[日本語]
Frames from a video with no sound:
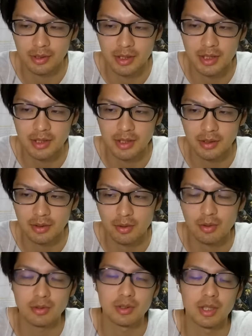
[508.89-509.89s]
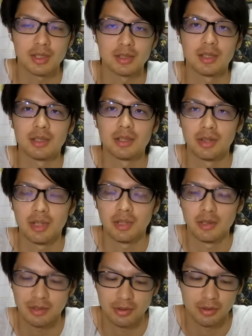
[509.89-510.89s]
2.5個くるはずなんですよ
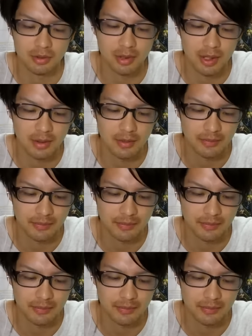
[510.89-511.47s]
スロットが